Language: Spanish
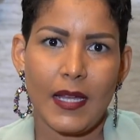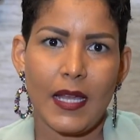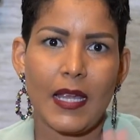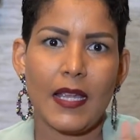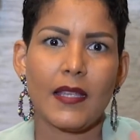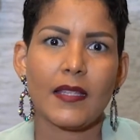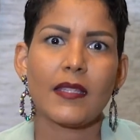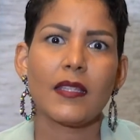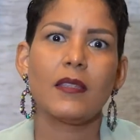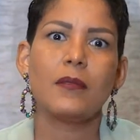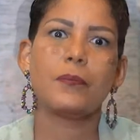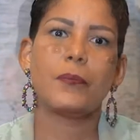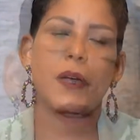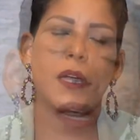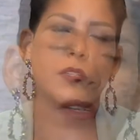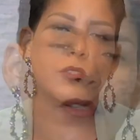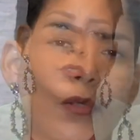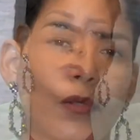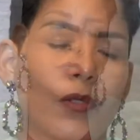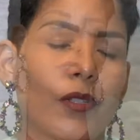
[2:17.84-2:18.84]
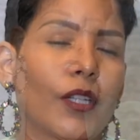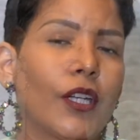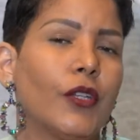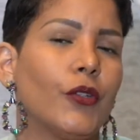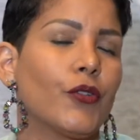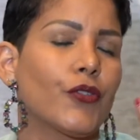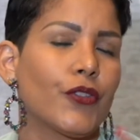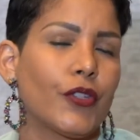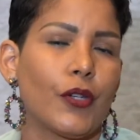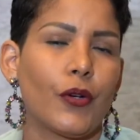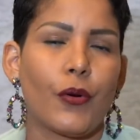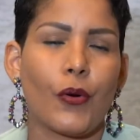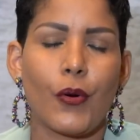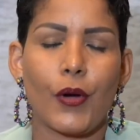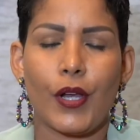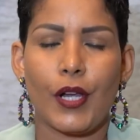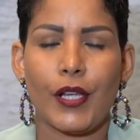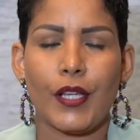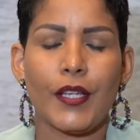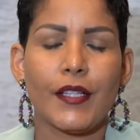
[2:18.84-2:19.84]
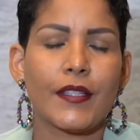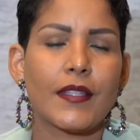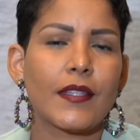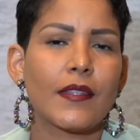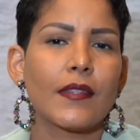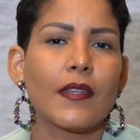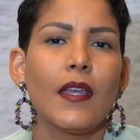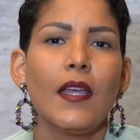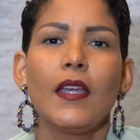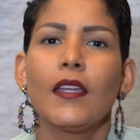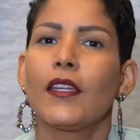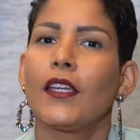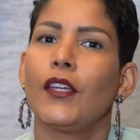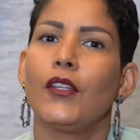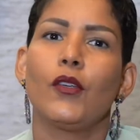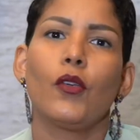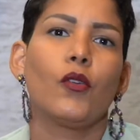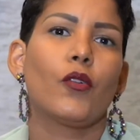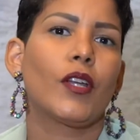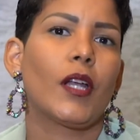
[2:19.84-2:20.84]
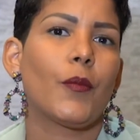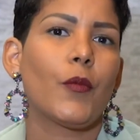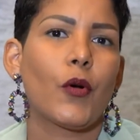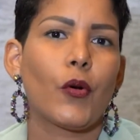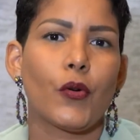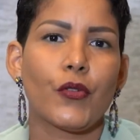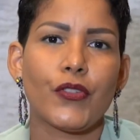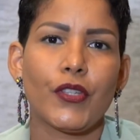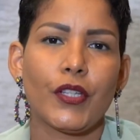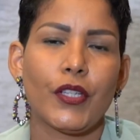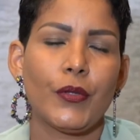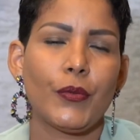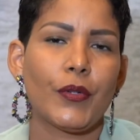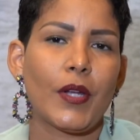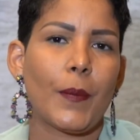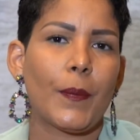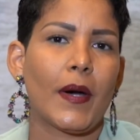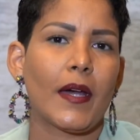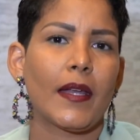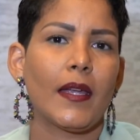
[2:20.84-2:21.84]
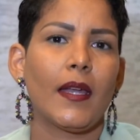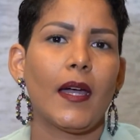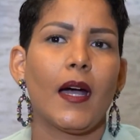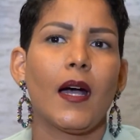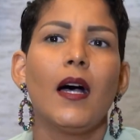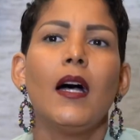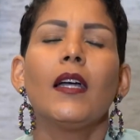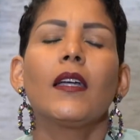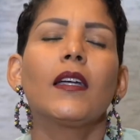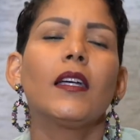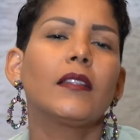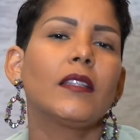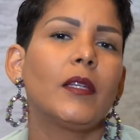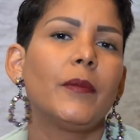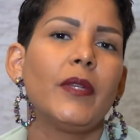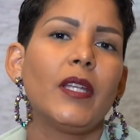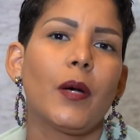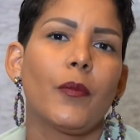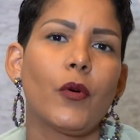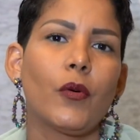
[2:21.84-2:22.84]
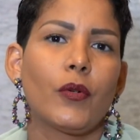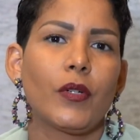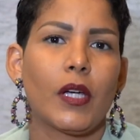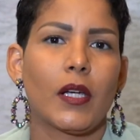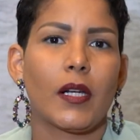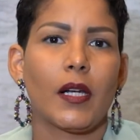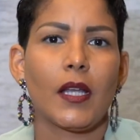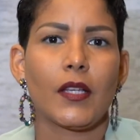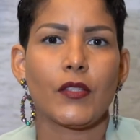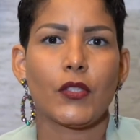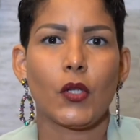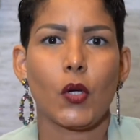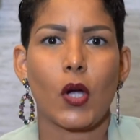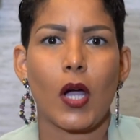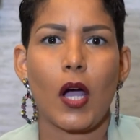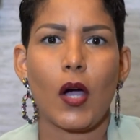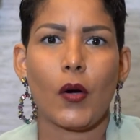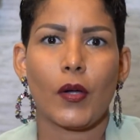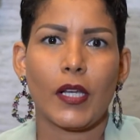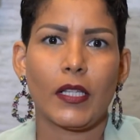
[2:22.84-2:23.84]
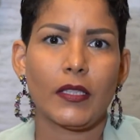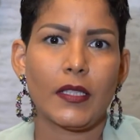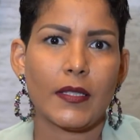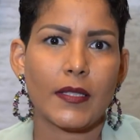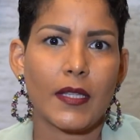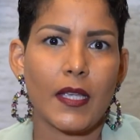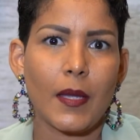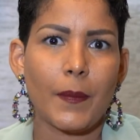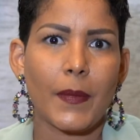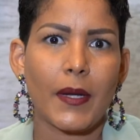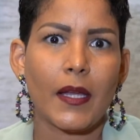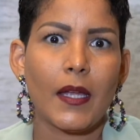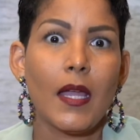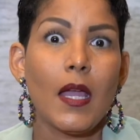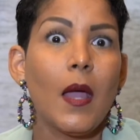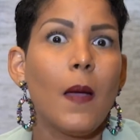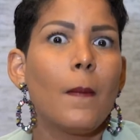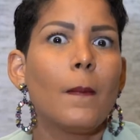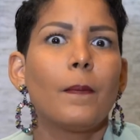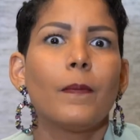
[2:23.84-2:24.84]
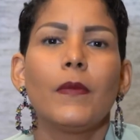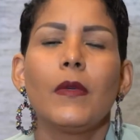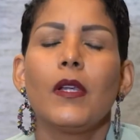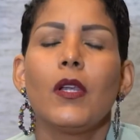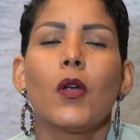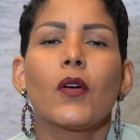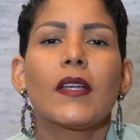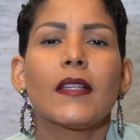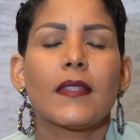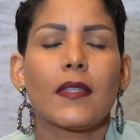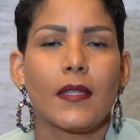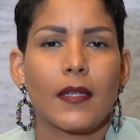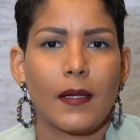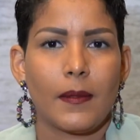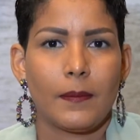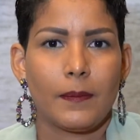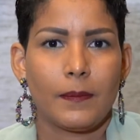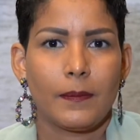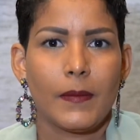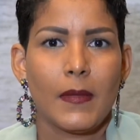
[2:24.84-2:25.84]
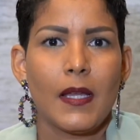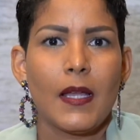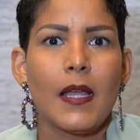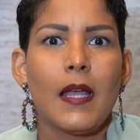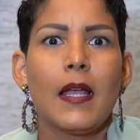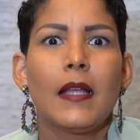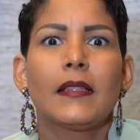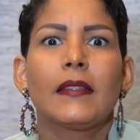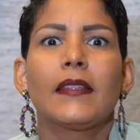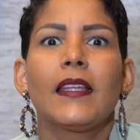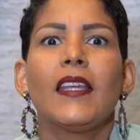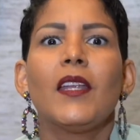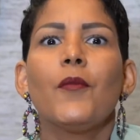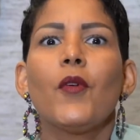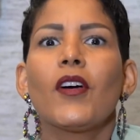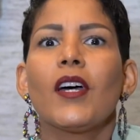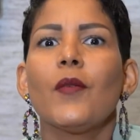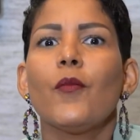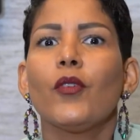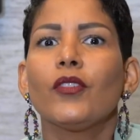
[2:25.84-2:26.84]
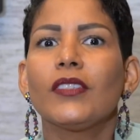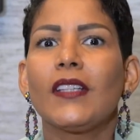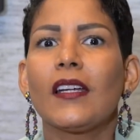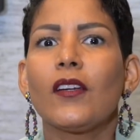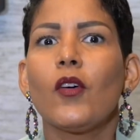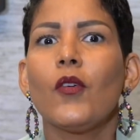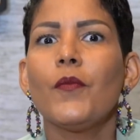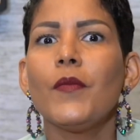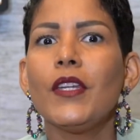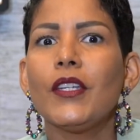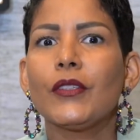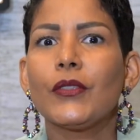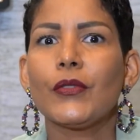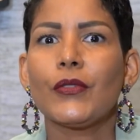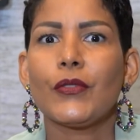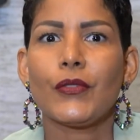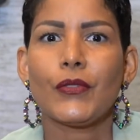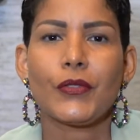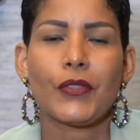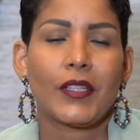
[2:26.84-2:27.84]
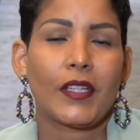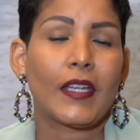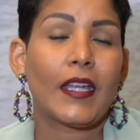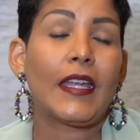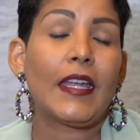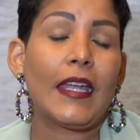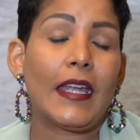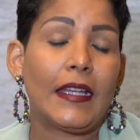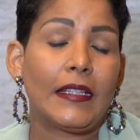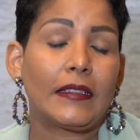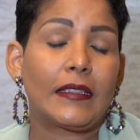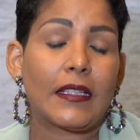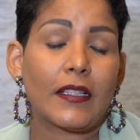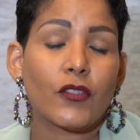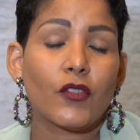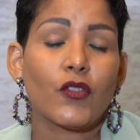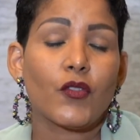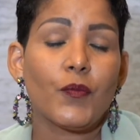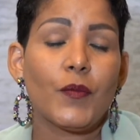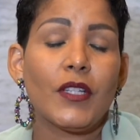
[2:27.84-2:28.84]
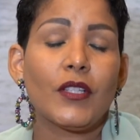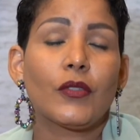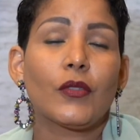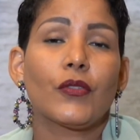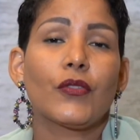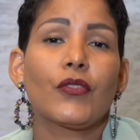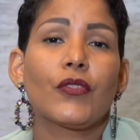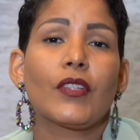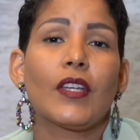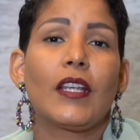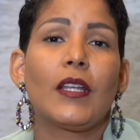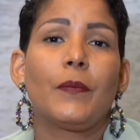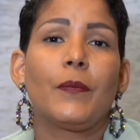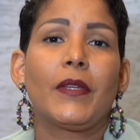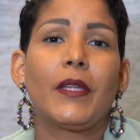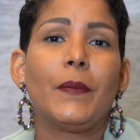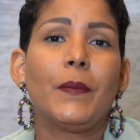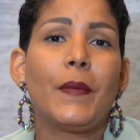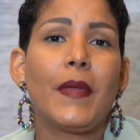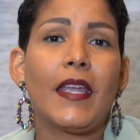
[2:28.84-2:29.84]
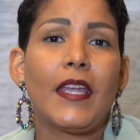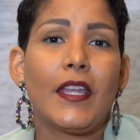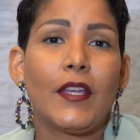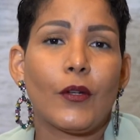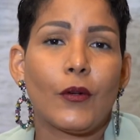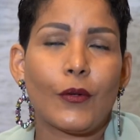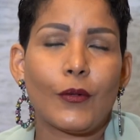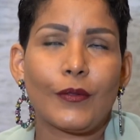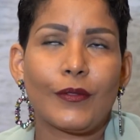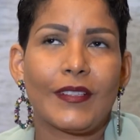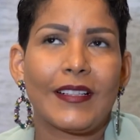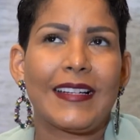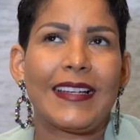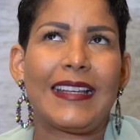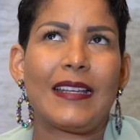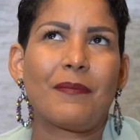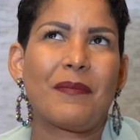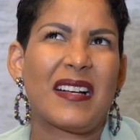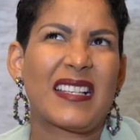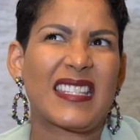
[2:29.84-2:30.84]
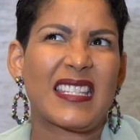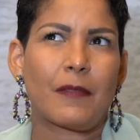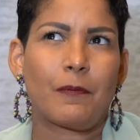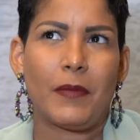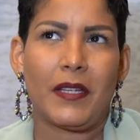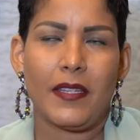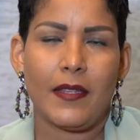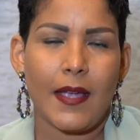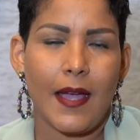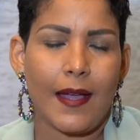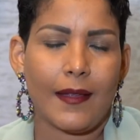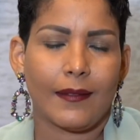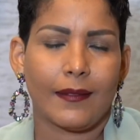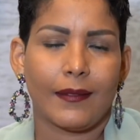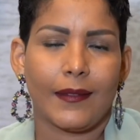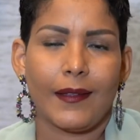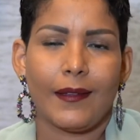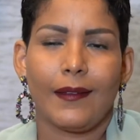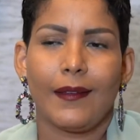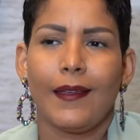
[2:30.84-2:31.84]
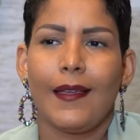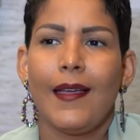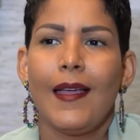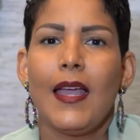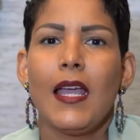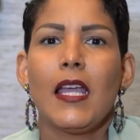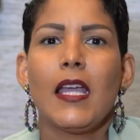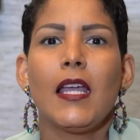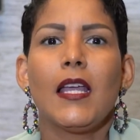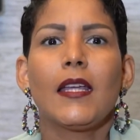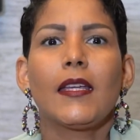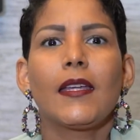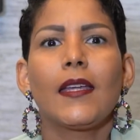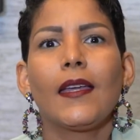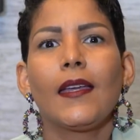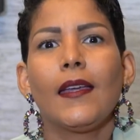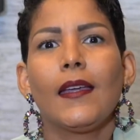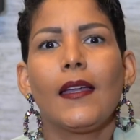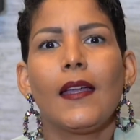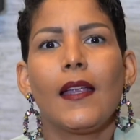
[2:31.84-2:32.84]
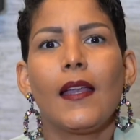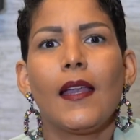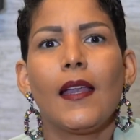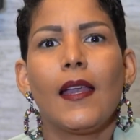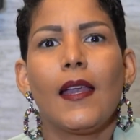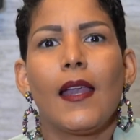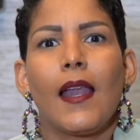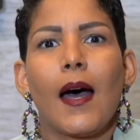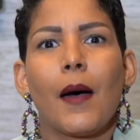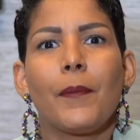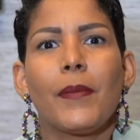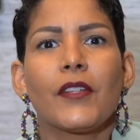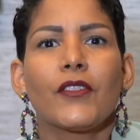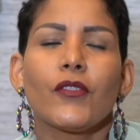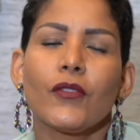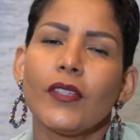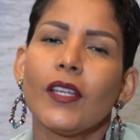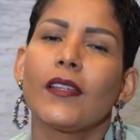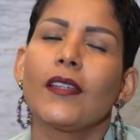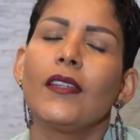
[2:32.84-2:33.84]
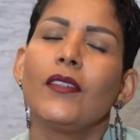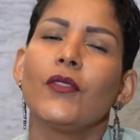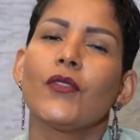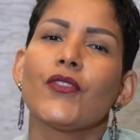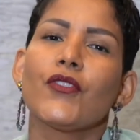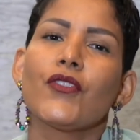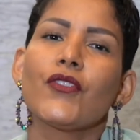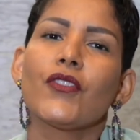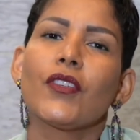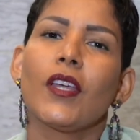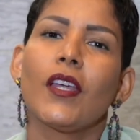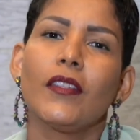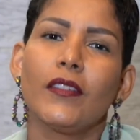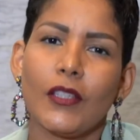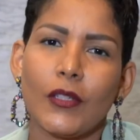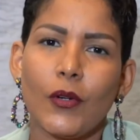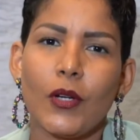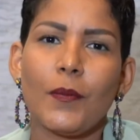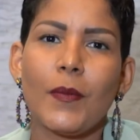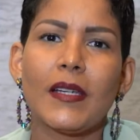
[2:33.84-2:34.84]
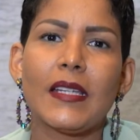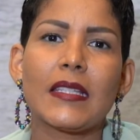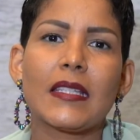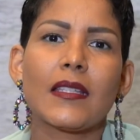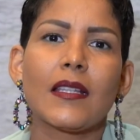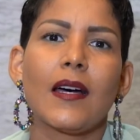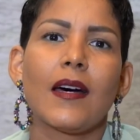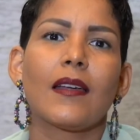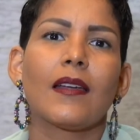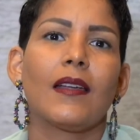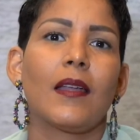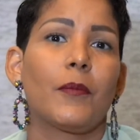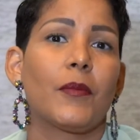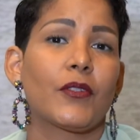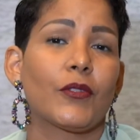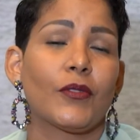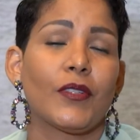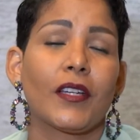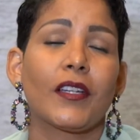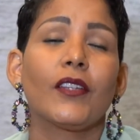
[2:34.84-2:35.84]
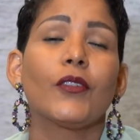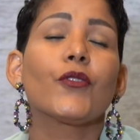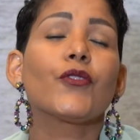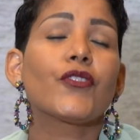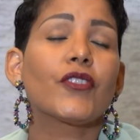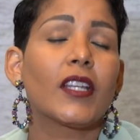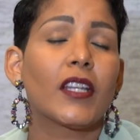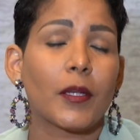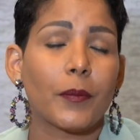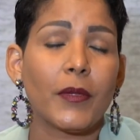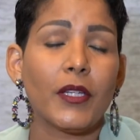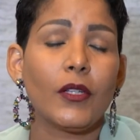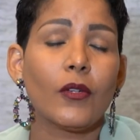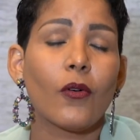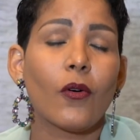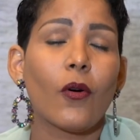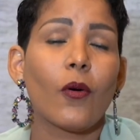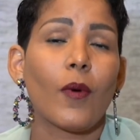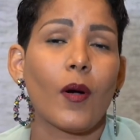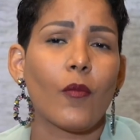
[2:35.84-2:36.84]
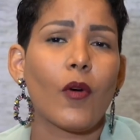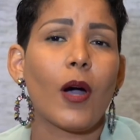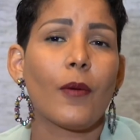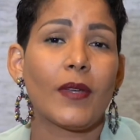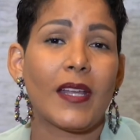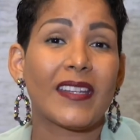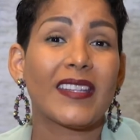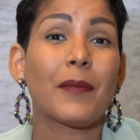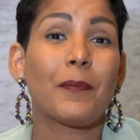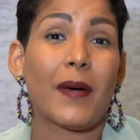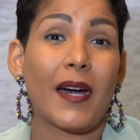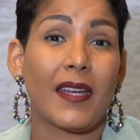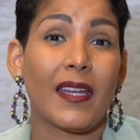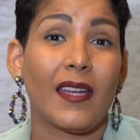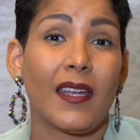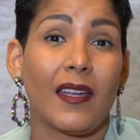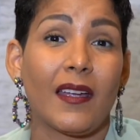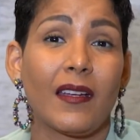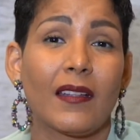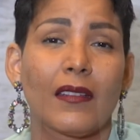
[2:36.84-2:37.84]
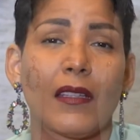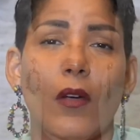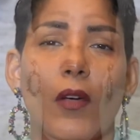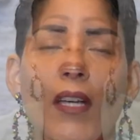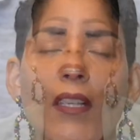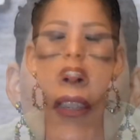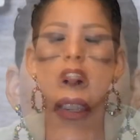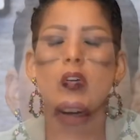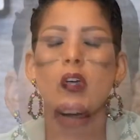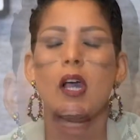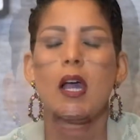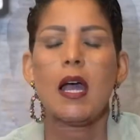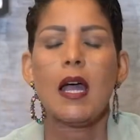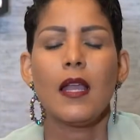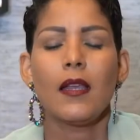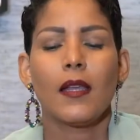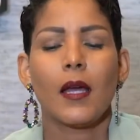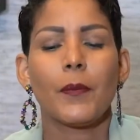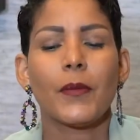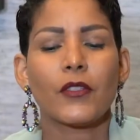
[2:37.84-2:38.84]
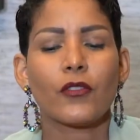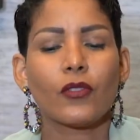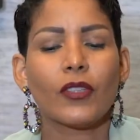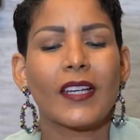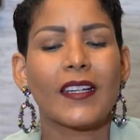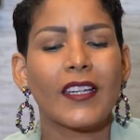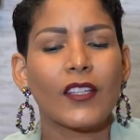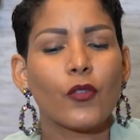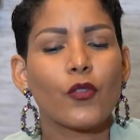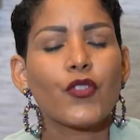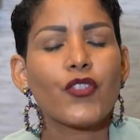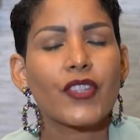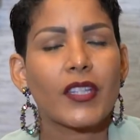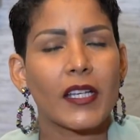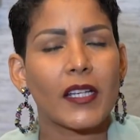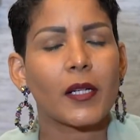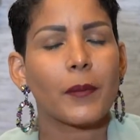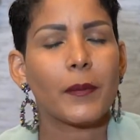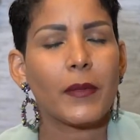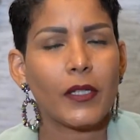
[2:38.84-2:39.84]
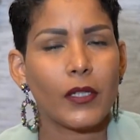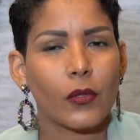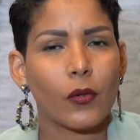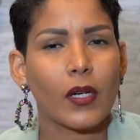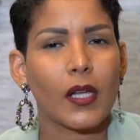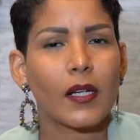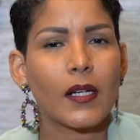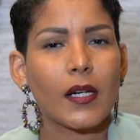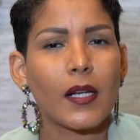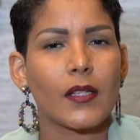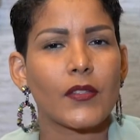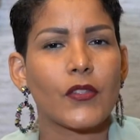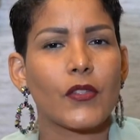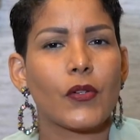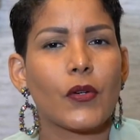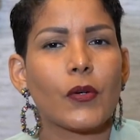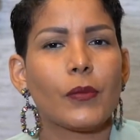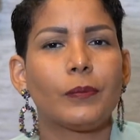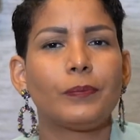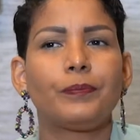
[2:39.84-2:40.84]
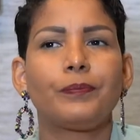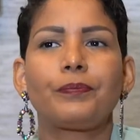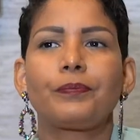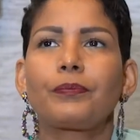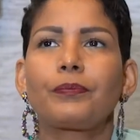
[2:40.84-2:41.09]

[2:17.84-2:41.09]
ese impacto que nos dejó el ex, que no logramos conseguir una pareja, que terminamos una relación ahora en diciembre, lo que sea. Tenemos que desmontar los mitos, que entre esos mitos, el primero, el más brillante, es que la persona que nos generó el malestar, la persona que nos terminó, vamos a hablar de pareja en esta ocasión, la persona que nos terminó la relación,